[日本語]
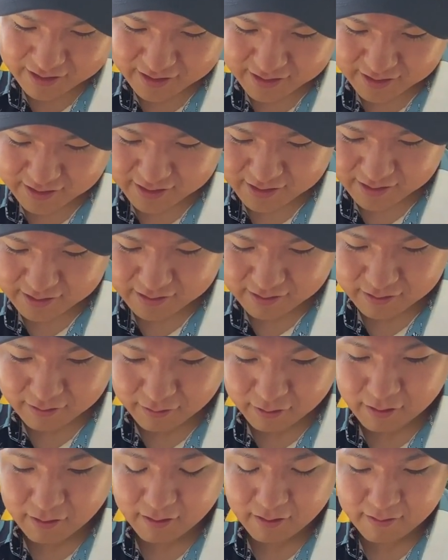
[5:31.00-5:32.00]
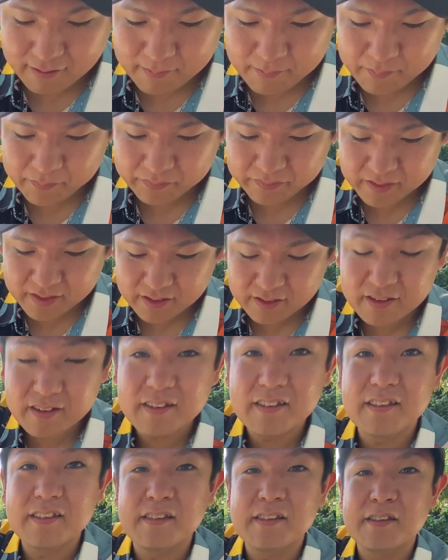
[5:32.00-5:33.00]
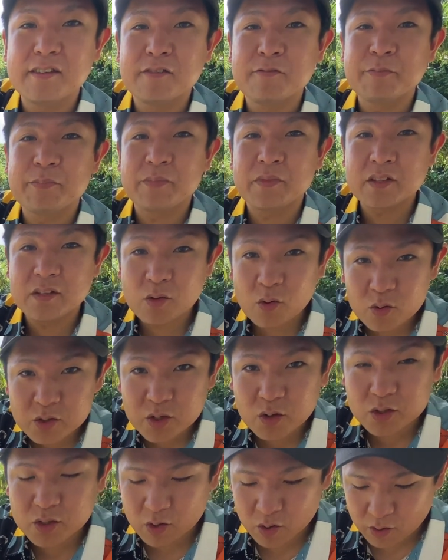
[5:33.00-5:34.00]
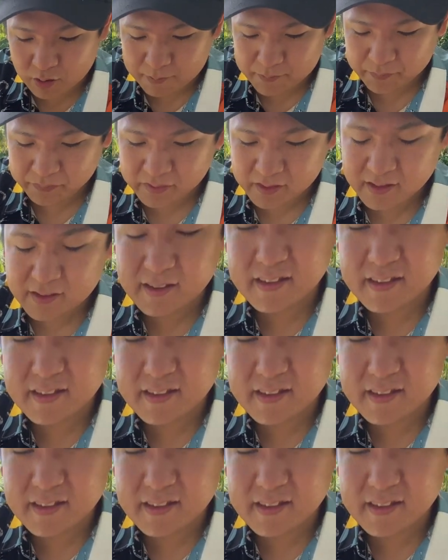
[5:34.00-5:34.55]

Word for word: 賞、うん、最優秀金賞をそうそうそう受賞し